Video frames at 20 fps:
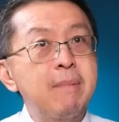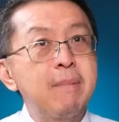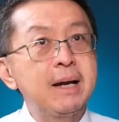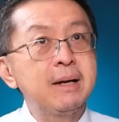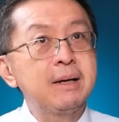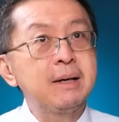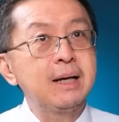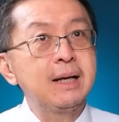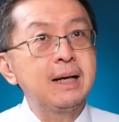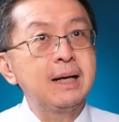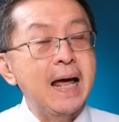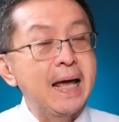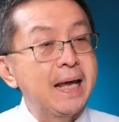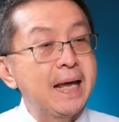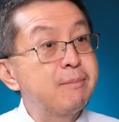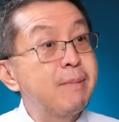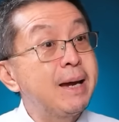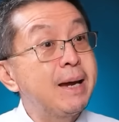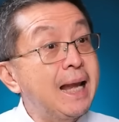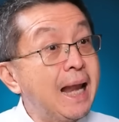มันไหล
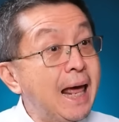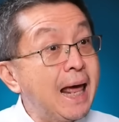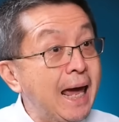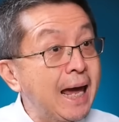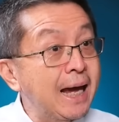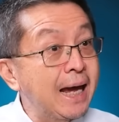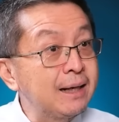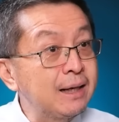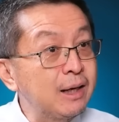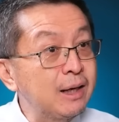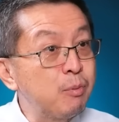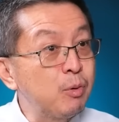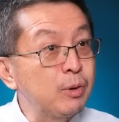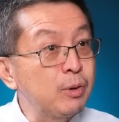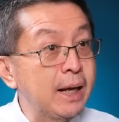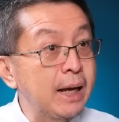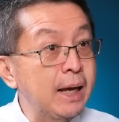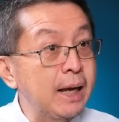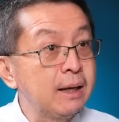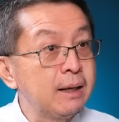ไม่แรงเราพู
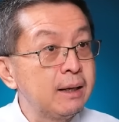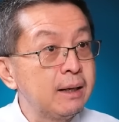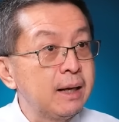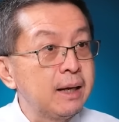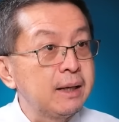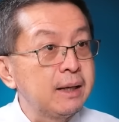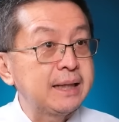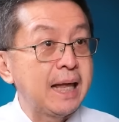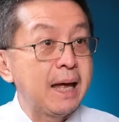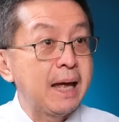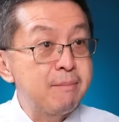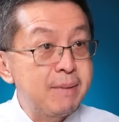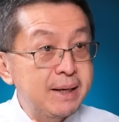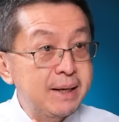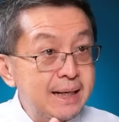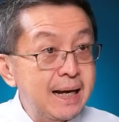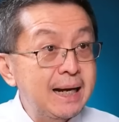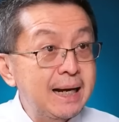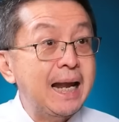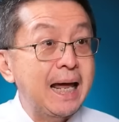ดนะแต่
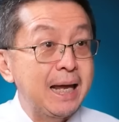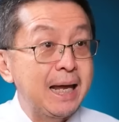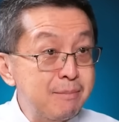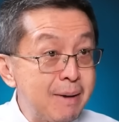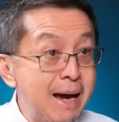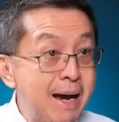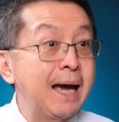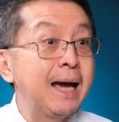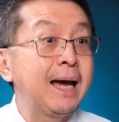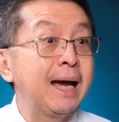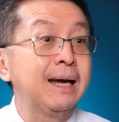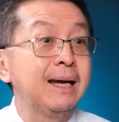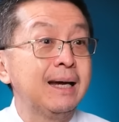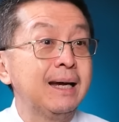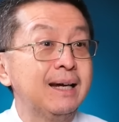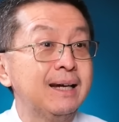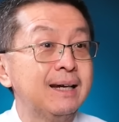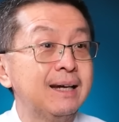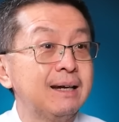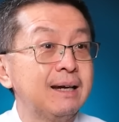มันยังไหลมา
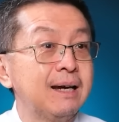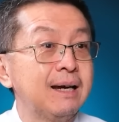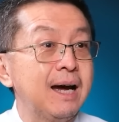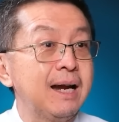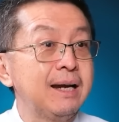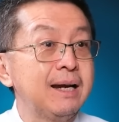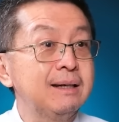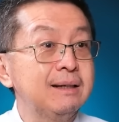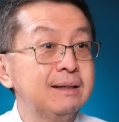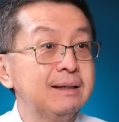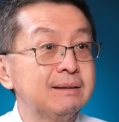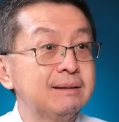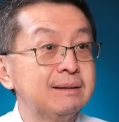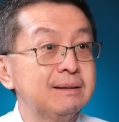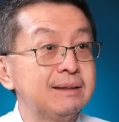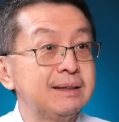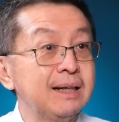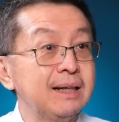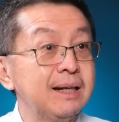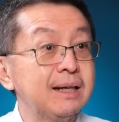อันนี้คือ
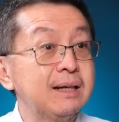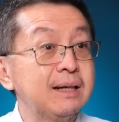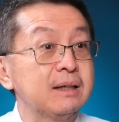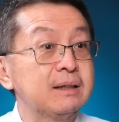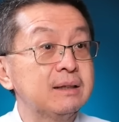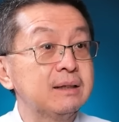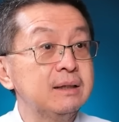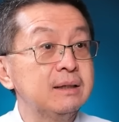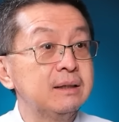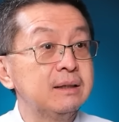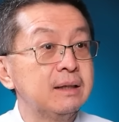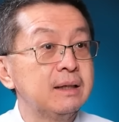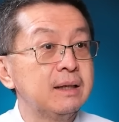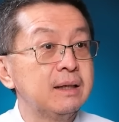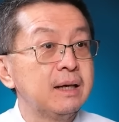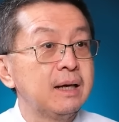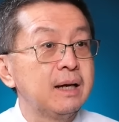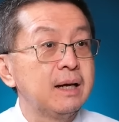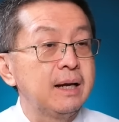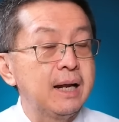คือสิ่งที่เกิดขึ้น
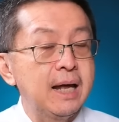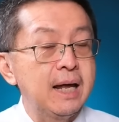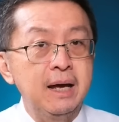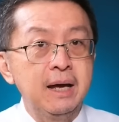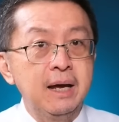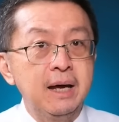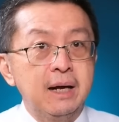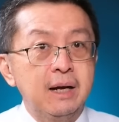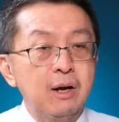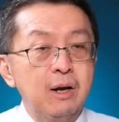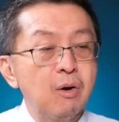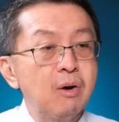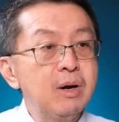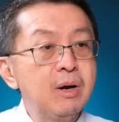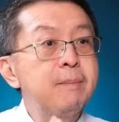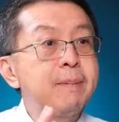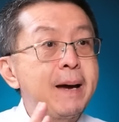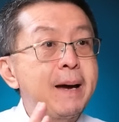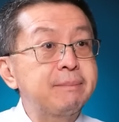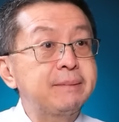นะเราลอ
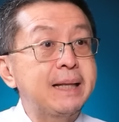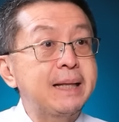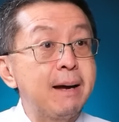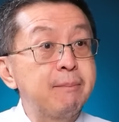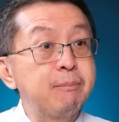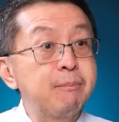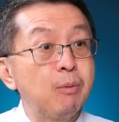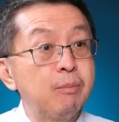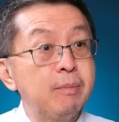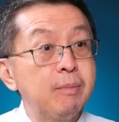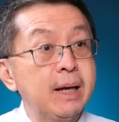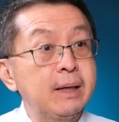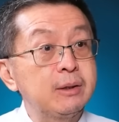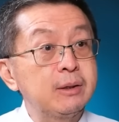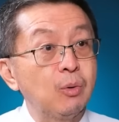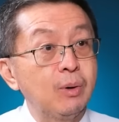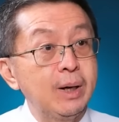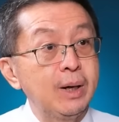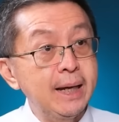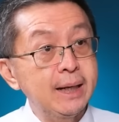งนึกภาพตามผม
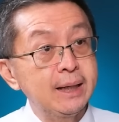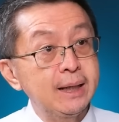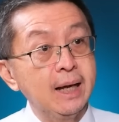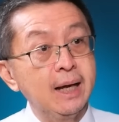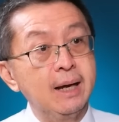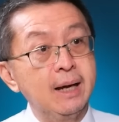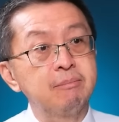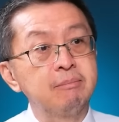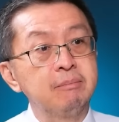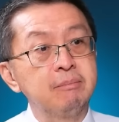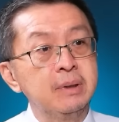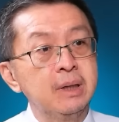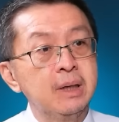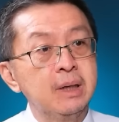นะตัวเลขนะครับ